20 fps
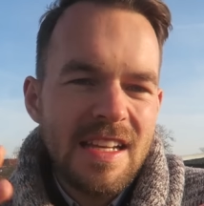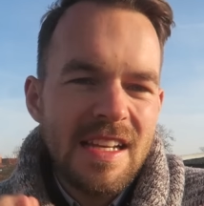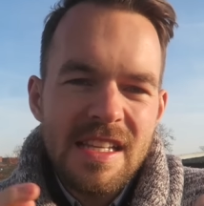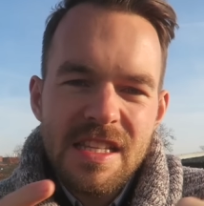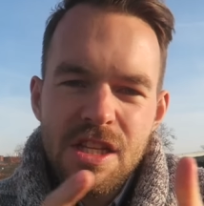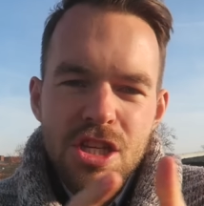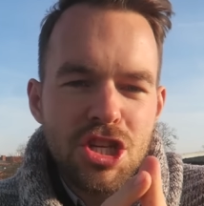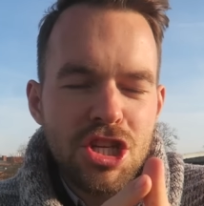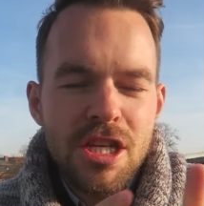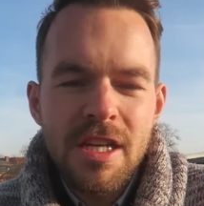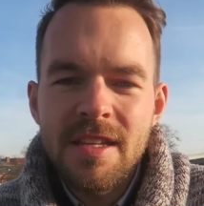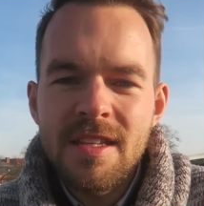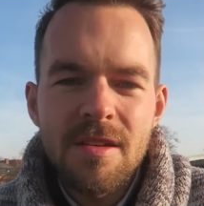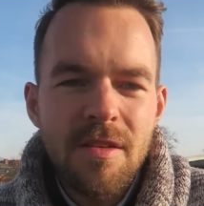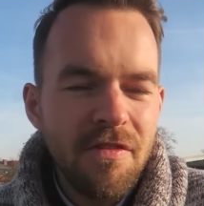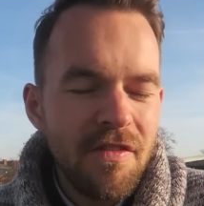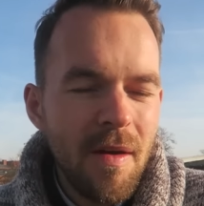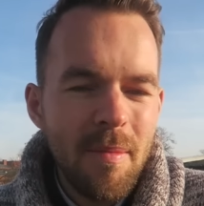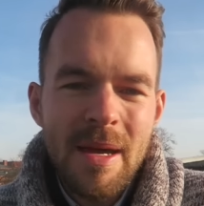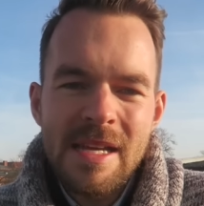die
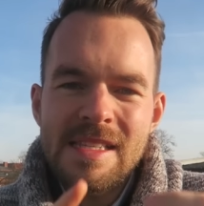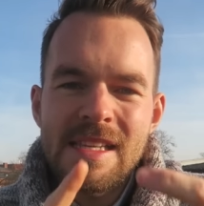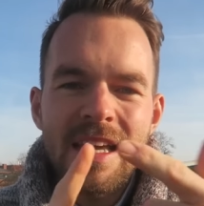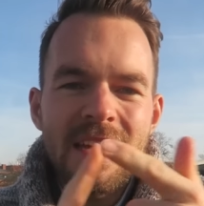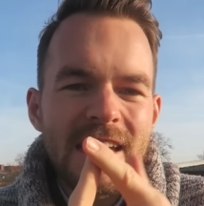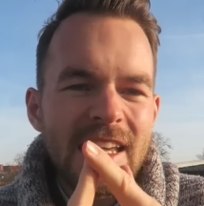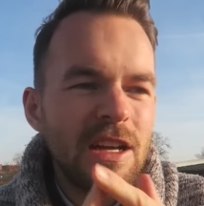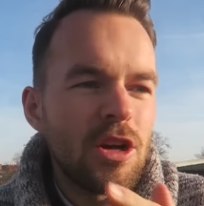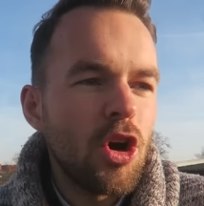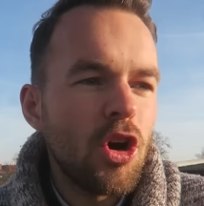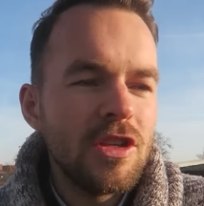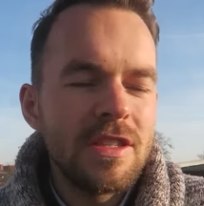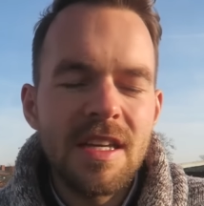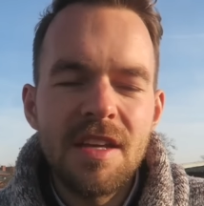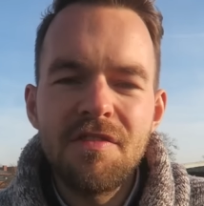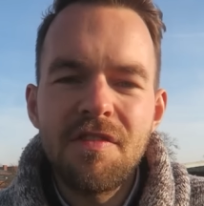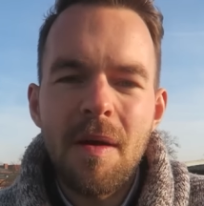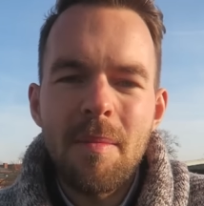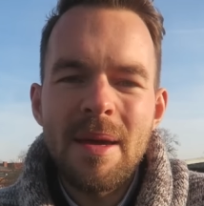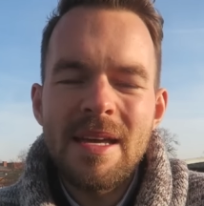Schnitte verbessere, den
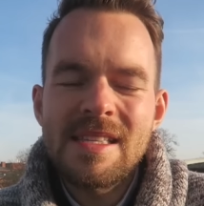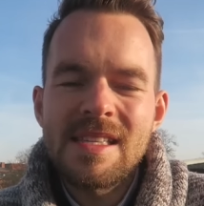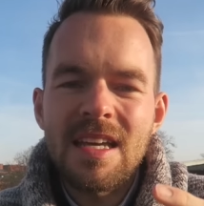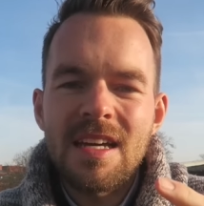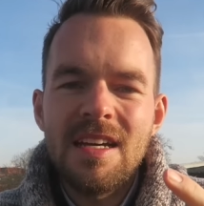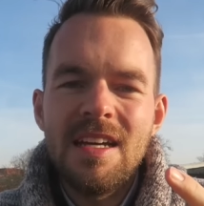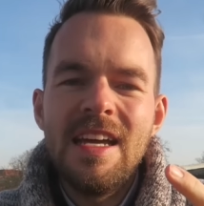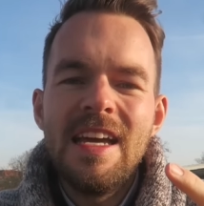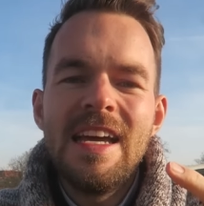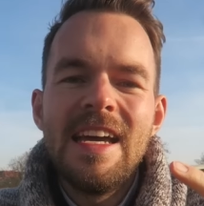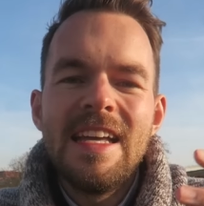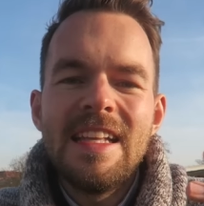Content verbessere,